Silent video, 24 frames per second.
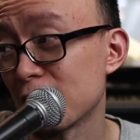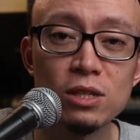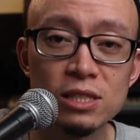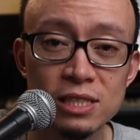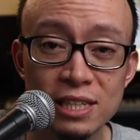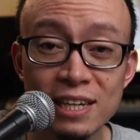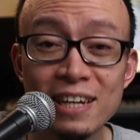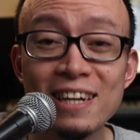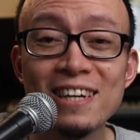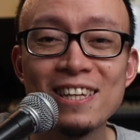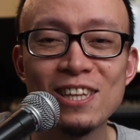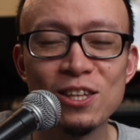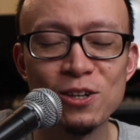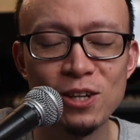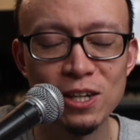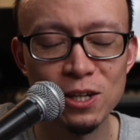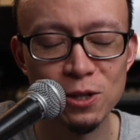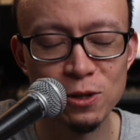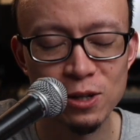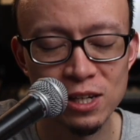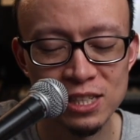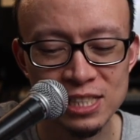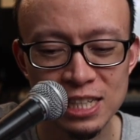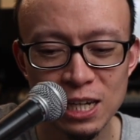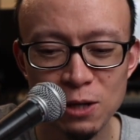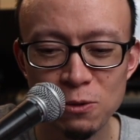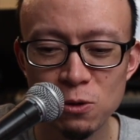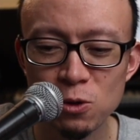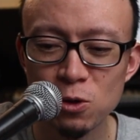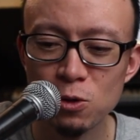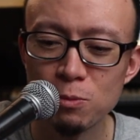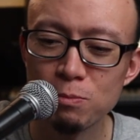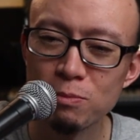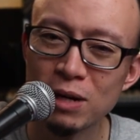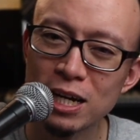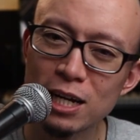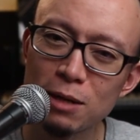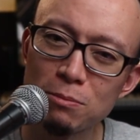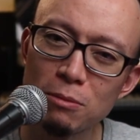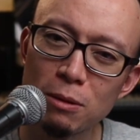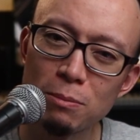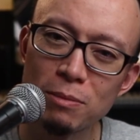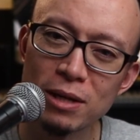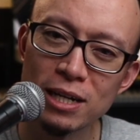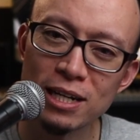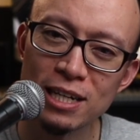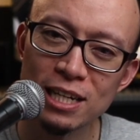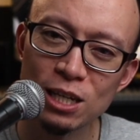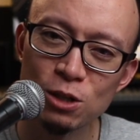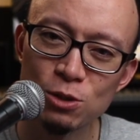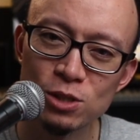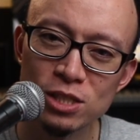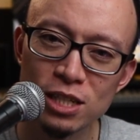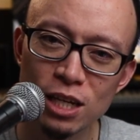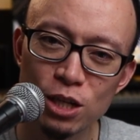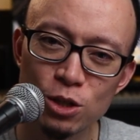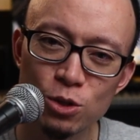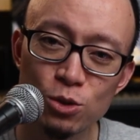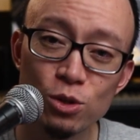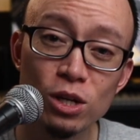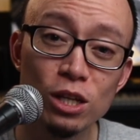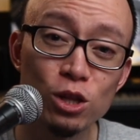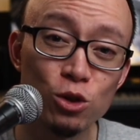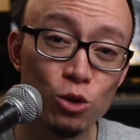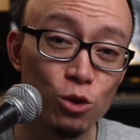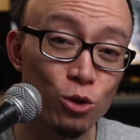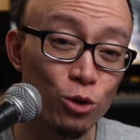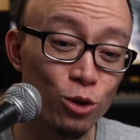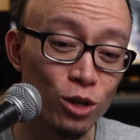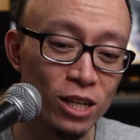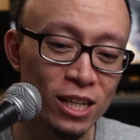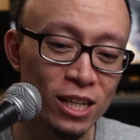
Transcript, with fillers: Sige, tawagin ko yung asawa ko para maparinig ko sa inyo ang tunog